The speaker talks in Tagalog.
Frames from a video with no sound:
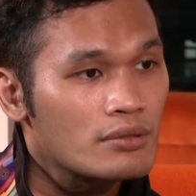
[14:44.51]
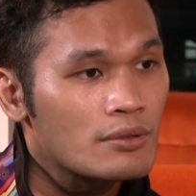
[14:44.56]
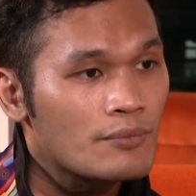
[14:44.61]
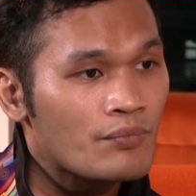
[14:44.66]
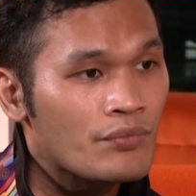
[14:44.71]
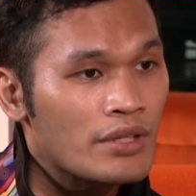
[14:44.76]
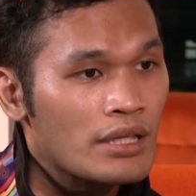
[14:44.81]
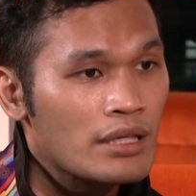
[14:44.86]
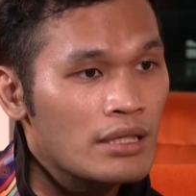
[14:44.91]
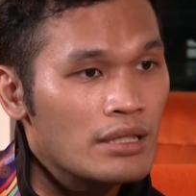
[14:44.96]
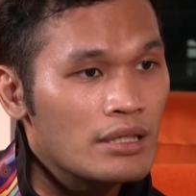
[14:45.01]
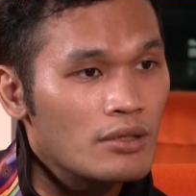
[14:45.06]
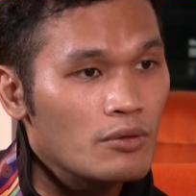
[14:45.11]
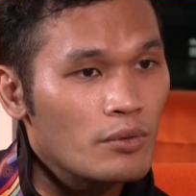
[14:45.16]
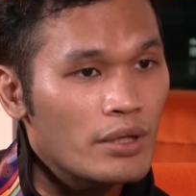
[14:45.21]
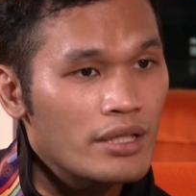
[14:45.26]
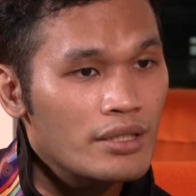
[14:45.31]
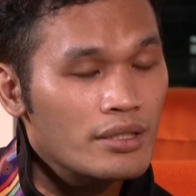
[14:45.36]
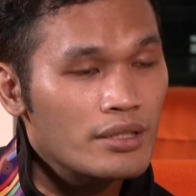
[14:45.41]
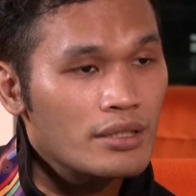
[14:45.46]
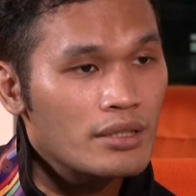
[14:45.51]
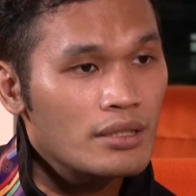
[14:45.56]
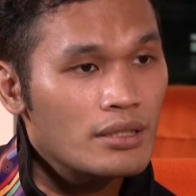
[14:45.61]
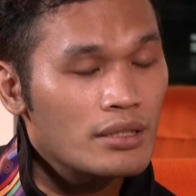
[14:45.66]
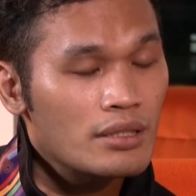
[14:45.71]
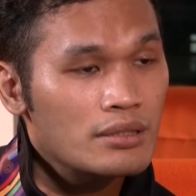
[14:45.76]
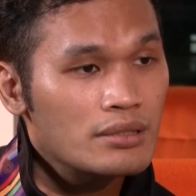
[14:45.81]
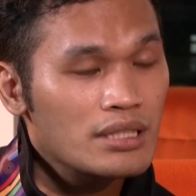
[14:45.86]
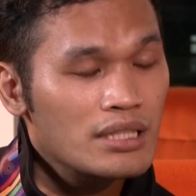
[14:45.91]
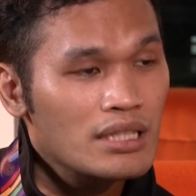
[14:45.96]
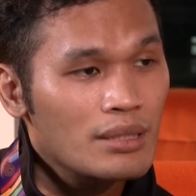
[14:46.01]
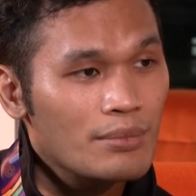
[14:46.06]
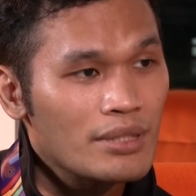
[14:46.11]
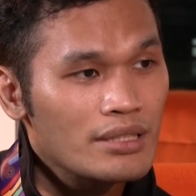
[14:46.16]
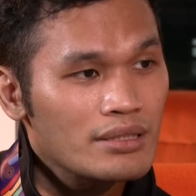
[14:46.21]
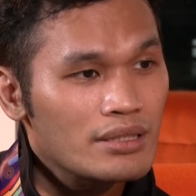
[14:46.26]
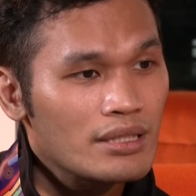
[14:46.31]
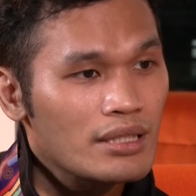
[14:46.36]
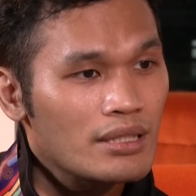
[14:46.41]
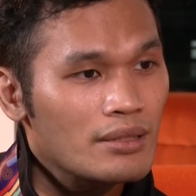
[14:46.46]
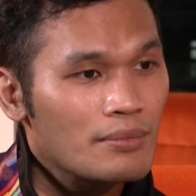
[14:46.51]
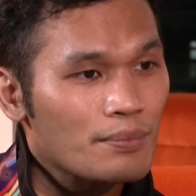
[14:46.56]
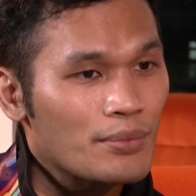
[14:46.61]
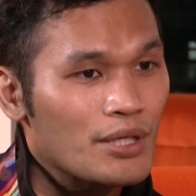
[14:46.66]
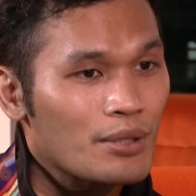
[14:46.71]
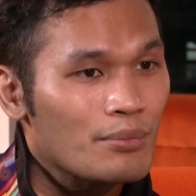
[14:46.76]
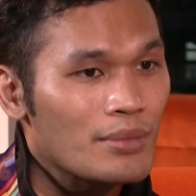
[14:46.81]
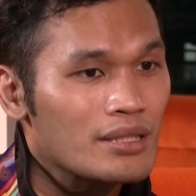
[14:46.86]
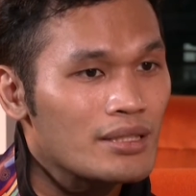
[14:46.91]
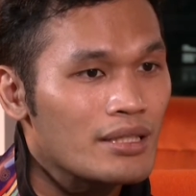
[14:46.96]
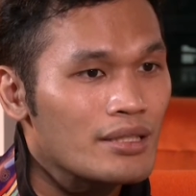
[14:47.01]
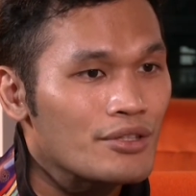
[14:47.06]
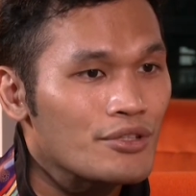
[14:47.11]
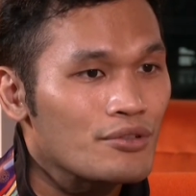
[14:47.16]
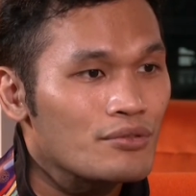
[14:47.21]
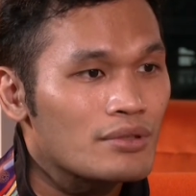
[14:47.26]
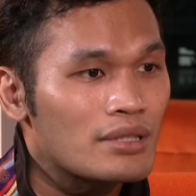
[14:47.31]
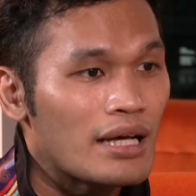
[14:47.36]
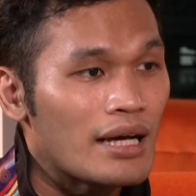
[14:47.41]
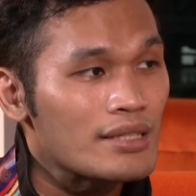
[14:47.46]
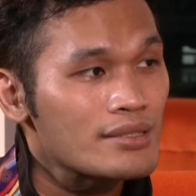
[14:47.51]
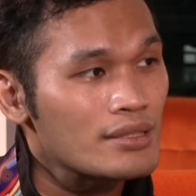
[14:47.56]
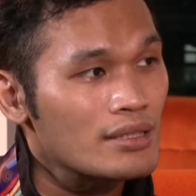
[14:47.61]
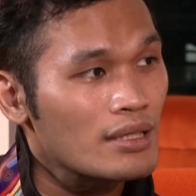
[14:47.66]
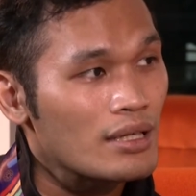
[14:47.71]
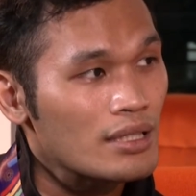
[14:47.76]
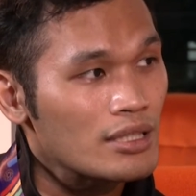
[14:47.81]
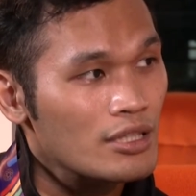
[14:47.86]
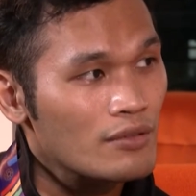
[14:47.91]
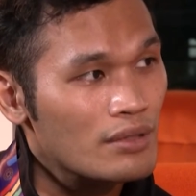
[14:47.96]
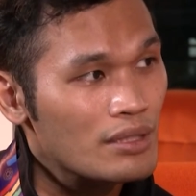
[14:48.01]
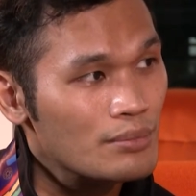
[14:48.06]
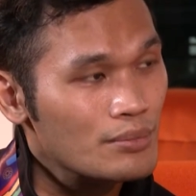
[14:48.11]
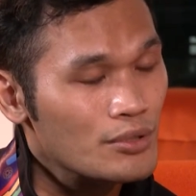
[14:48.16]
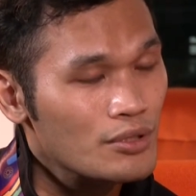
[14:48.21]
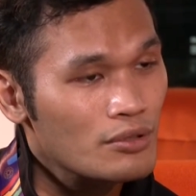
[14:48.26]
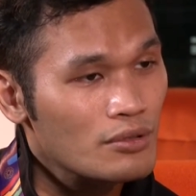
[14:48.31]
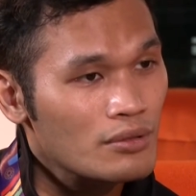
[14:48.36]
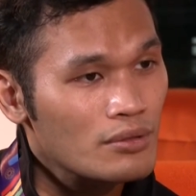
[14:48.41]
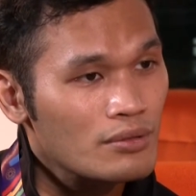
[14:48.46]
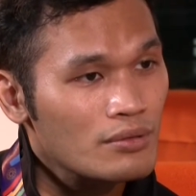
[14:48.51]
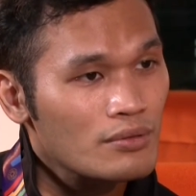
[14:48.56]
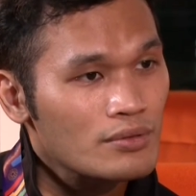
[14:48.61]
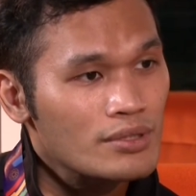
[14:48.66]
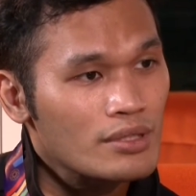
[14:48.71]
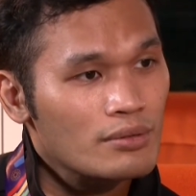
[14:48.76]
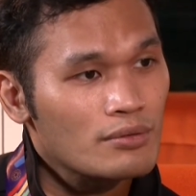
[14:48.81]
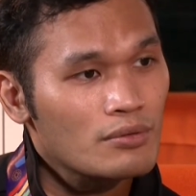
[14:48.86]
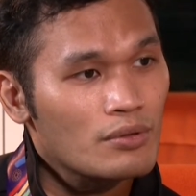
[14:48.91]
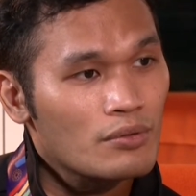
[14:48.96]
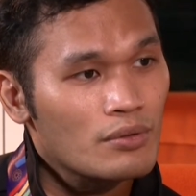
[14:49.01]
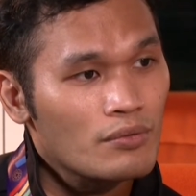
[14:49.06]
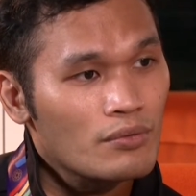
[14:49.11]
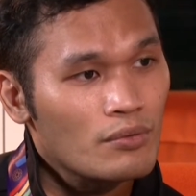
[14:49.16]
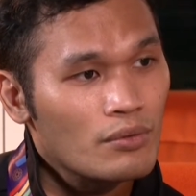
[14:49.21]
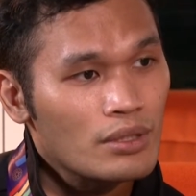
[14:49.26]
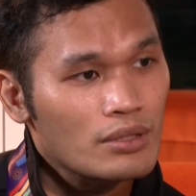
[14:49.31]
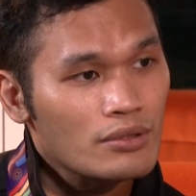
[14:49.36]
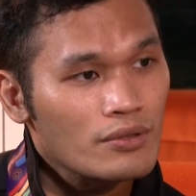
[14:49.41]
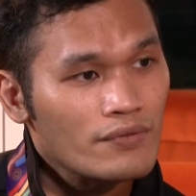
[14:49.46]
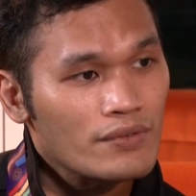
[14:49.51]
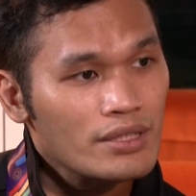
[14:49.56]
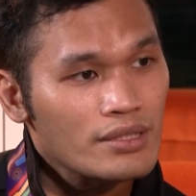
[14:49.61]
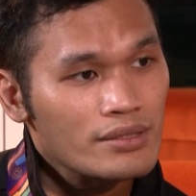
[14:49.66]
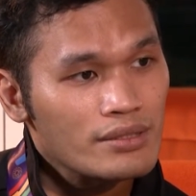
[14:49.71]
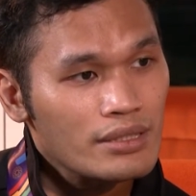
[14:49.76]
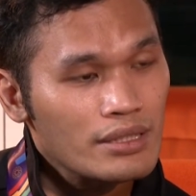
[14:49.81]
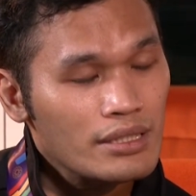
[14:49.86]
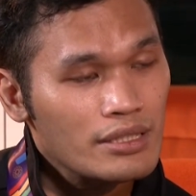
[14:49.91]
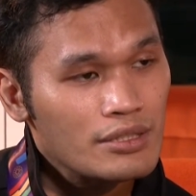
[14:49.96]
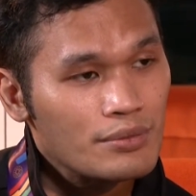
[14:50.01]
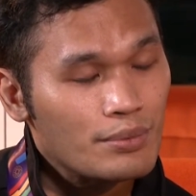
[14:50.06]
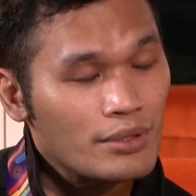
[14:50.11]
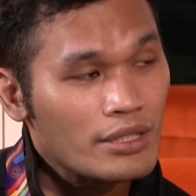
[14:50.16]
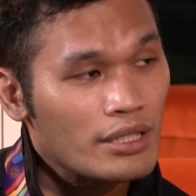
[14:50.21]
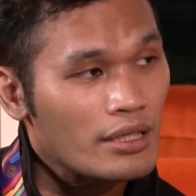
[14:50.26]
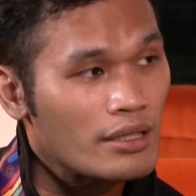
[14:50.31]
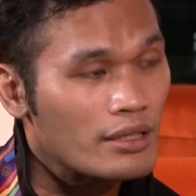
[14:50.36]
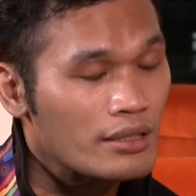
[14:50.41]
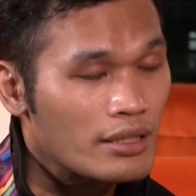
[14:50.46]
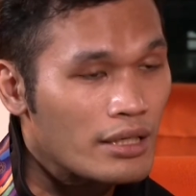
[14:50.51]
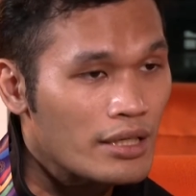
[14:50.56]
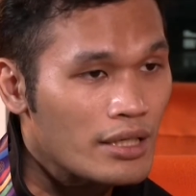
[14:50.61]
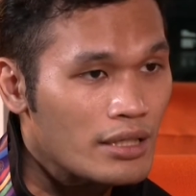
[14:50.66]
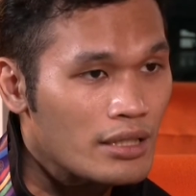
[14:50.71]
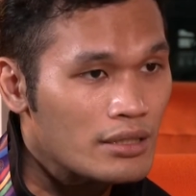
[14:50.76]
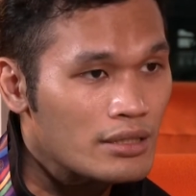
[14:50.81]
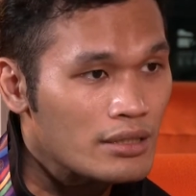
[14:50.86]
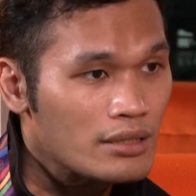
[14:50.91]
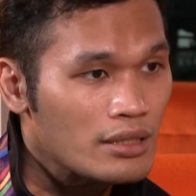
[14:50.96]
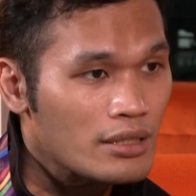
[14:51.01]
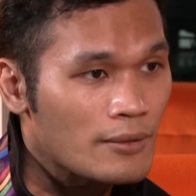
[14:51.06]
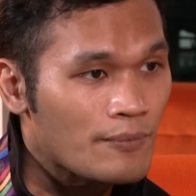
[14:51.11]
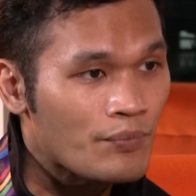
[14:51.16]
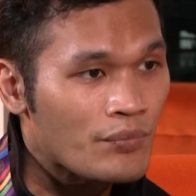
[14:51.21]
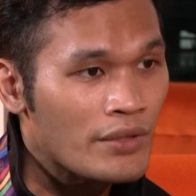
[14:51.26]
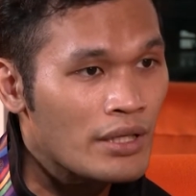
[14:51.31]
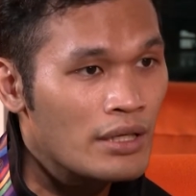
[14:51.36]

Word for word: Mm-hmm. Whether hindi naman din permanent yung lakas ng katawan mo, so, one of these days, magre-retire ka na din.